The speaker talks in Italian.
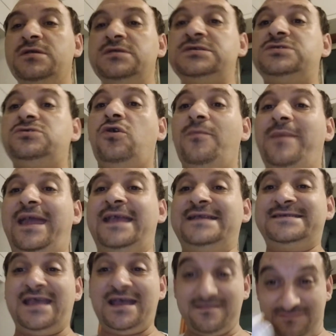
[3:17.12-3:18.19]
Sto
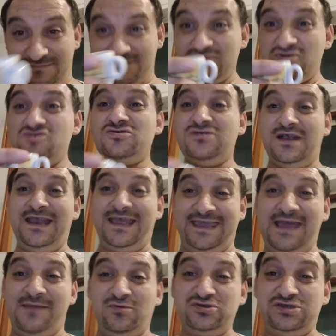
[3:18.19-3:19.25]
mese.
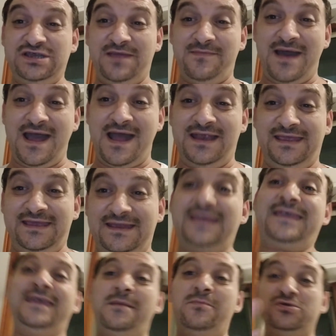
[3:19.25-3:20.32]
Lecchiamoci le mani,
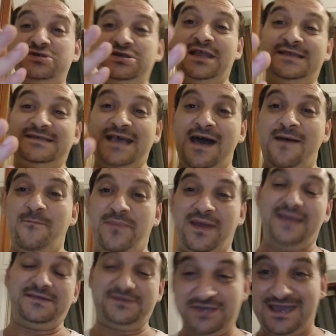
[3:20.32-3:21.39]
lecchiamoci le
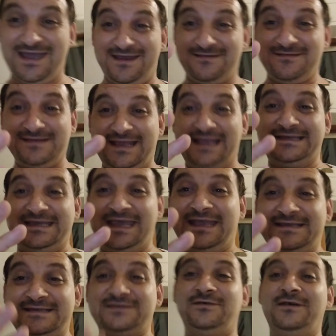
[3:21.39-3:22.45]
zampe, cioè, nel
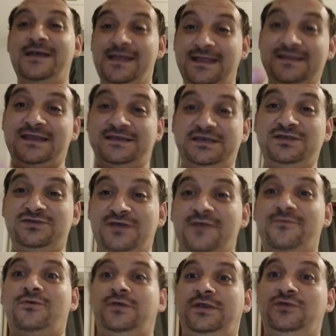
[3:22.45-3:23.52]
senso, 300
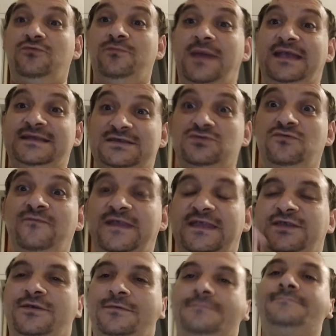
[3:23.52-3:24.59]
euro in un mese su un
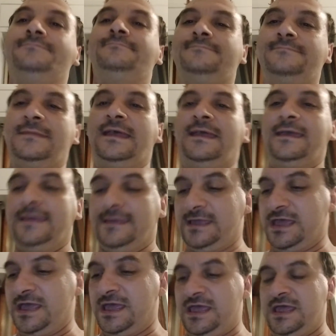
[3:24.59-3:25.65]
video
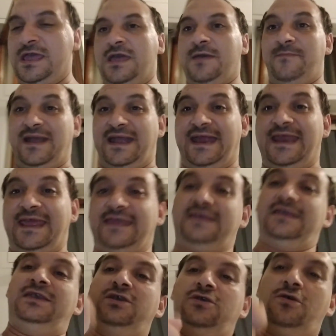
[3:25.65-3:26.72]

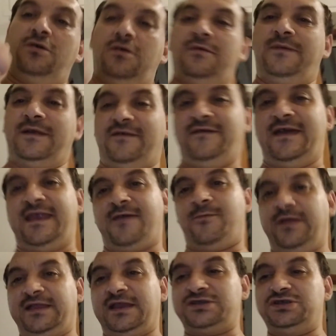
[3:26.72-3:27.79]
pagherei io per avere
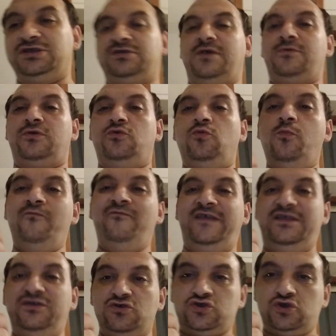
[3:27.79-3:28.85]
quei 300 euro in un
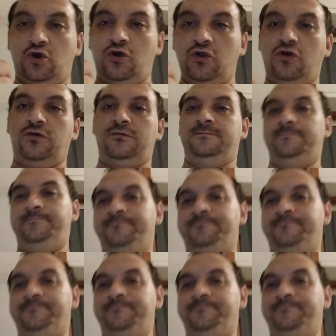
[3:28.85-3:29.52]
video solo